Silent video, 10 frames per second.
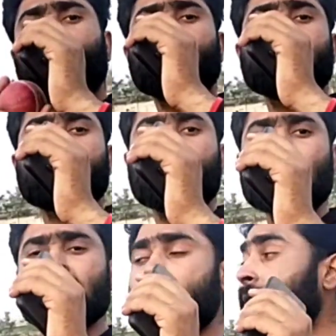लोडिंग के
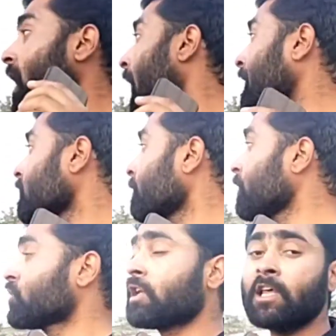बाद आपने हाथ ये
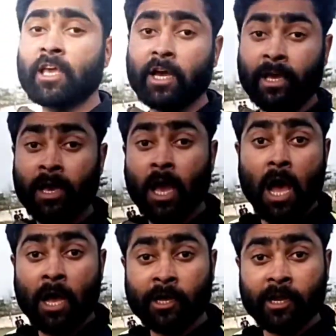पीछे लेके गए
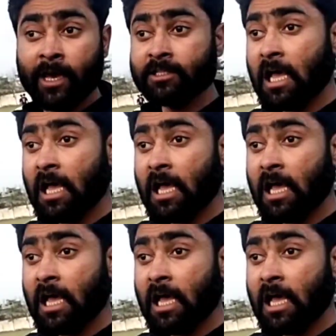अगर गाइज